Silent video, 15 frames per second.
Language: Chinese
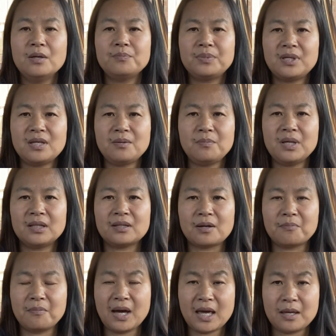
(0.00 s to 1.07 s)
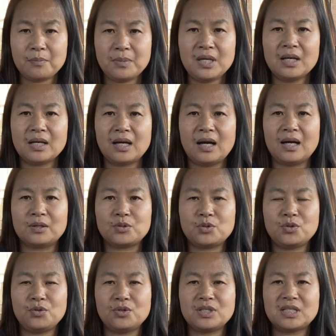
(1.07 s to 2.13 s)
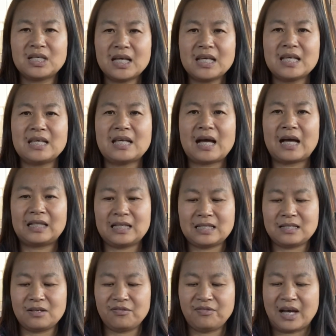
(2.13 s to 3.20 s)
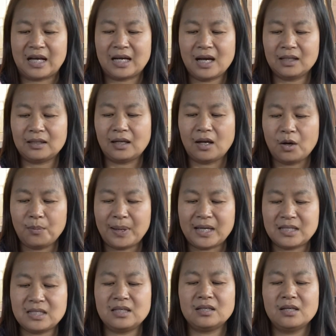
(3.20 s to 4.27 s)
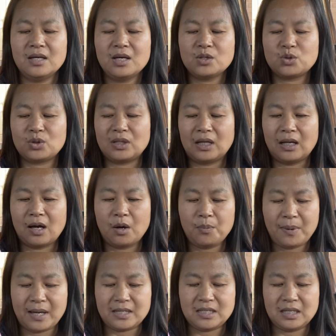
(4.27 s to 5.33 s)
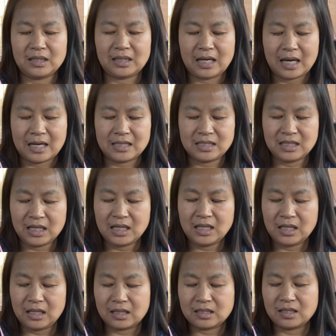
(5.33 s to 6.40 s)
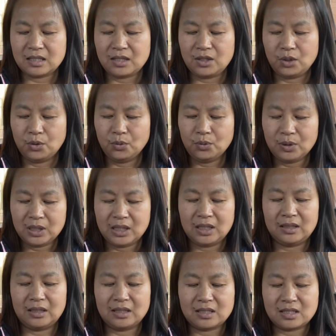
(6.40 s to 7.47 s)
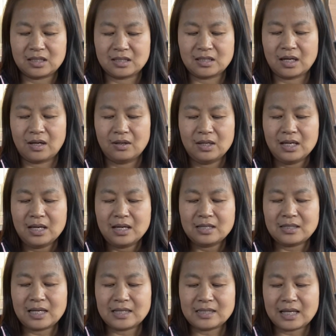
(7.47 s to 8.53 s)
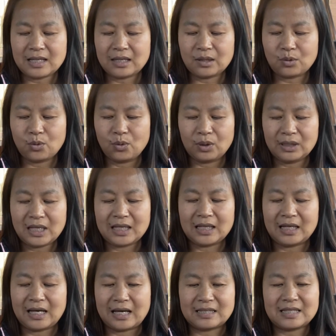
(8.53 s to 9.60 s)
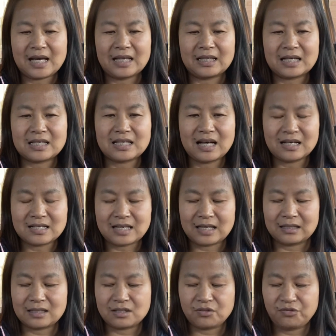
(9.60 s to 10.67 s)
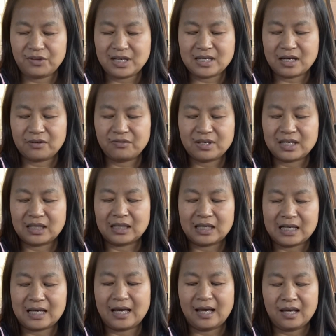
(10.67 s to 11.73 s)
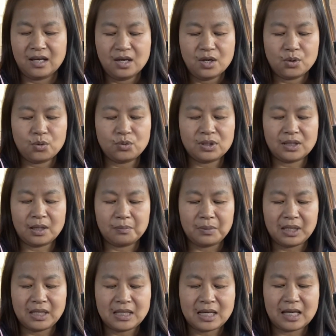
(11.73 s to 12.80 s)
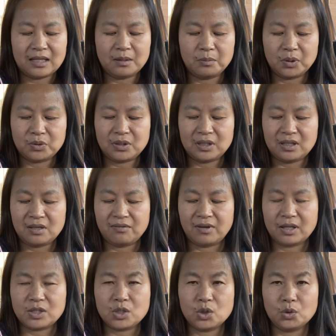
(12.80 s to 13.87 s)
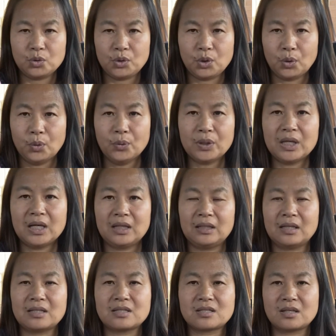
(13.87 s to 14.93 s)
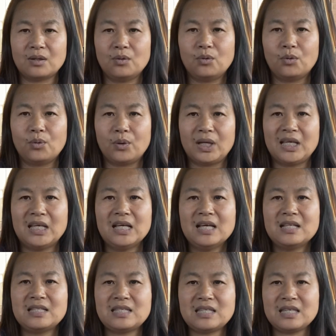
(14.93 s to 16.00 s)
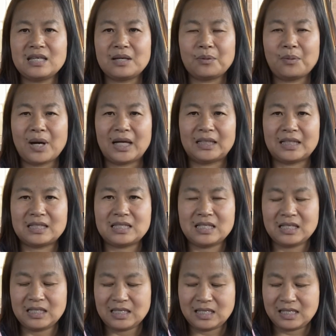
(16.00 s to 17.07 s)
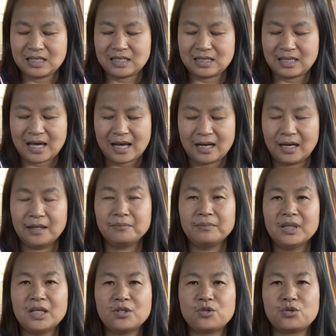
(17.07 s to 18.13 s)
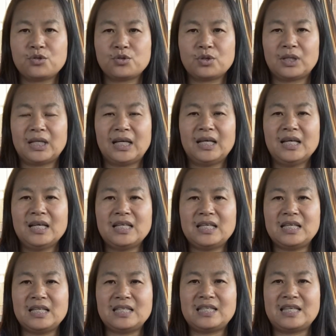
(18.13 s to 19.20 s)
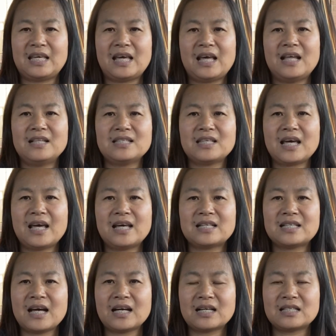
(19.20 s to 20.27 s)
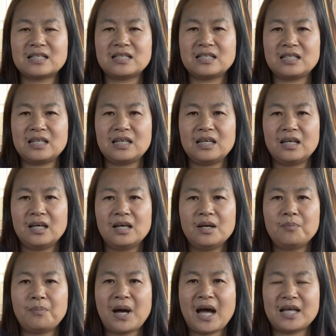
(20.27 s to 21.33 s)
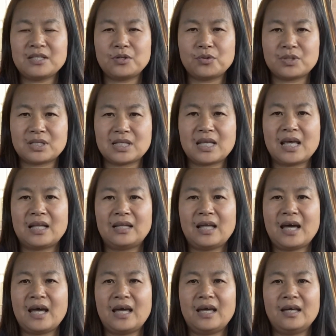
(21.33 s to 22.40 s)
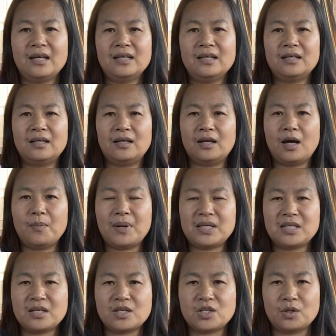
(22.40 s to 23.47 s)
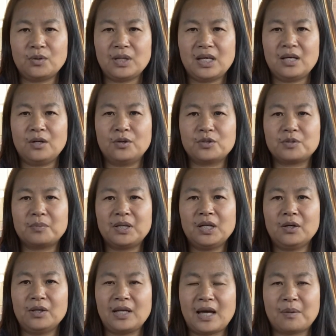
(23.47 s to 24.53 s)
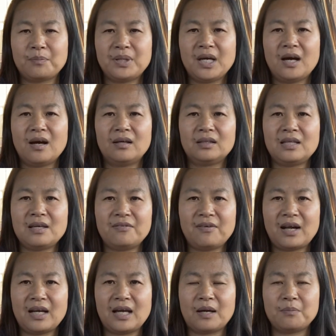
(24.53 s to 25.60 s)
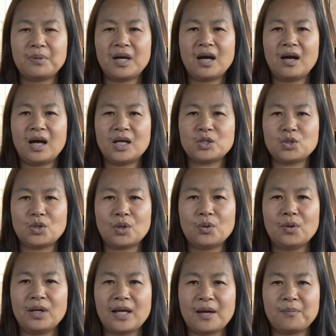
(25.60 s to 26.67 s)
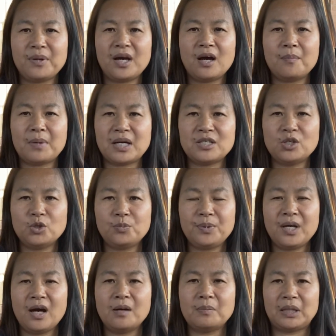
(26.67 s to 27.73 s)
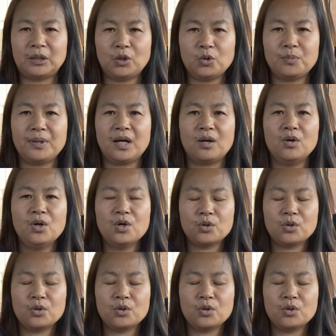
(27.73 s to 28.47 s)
拼命的卖命哈，去镇压那些反抗的老百姓，所以呢，老百姓呢还真的是有可能吃草。现在呢，国内的粮价呢上涨的是非常非常的厉害，估计到明年的某些地方就有可能走回计划的经济时代了。就是说呢，以前在上个世纪八九十年代，老百姓手里有什么要粮票，地方粮票、全国粮票，买肉票、买豆票。